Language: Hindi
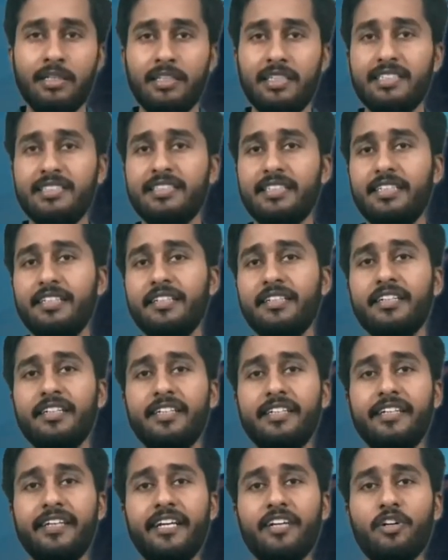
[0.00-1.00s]
इस
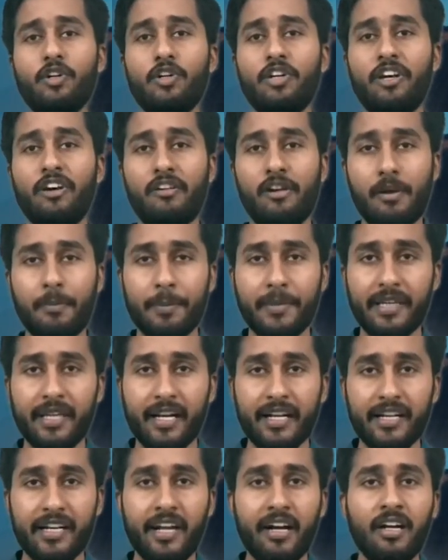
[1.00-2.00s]
इंग्रेडिएंट को डेवलप
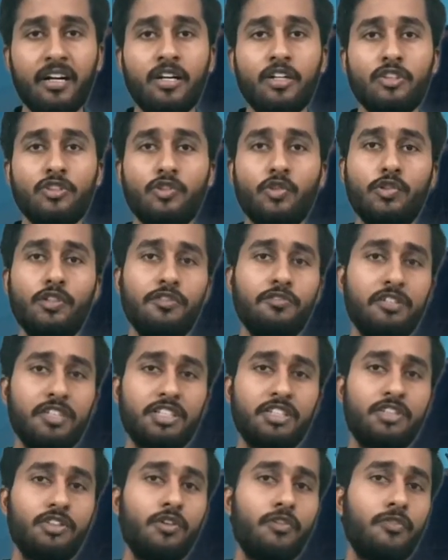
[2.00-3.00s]
किया गया
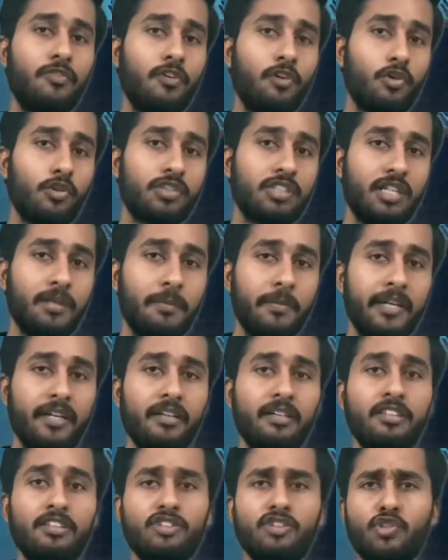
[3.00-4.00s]
यूनिवर्सिटी ऑफ लोसन
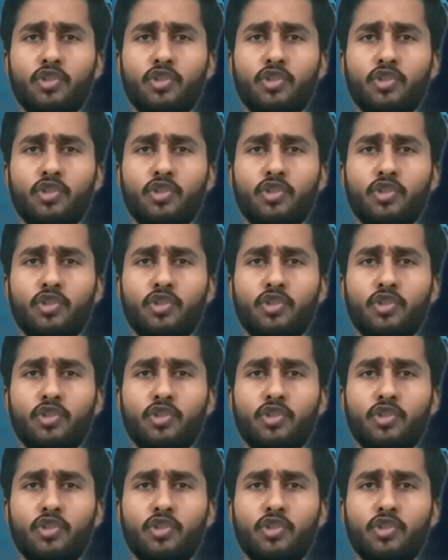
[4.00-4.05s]
में